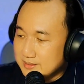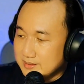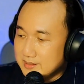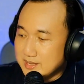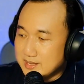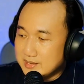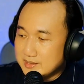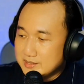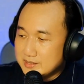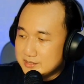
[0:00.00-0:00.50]

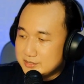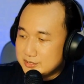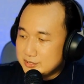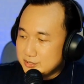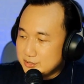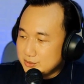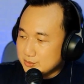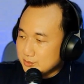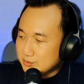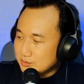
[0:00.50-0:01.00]
dari
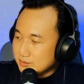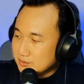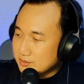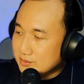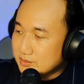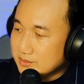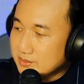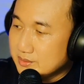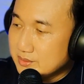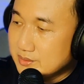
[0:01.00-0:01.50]
Shure
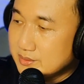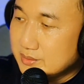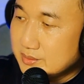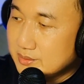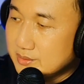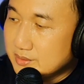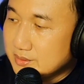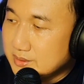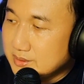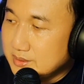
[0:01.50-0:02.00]

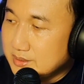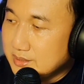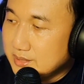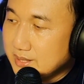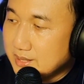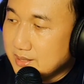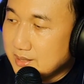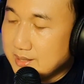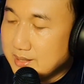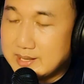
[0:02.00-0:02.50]

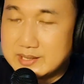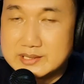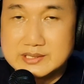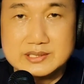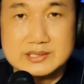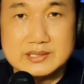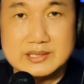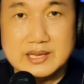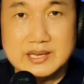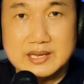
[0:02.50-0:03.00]

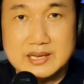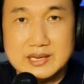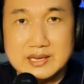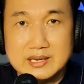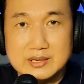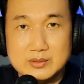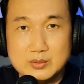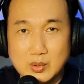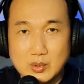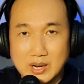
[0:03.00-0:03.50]

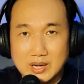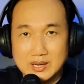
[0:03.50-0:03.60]
KLXD2.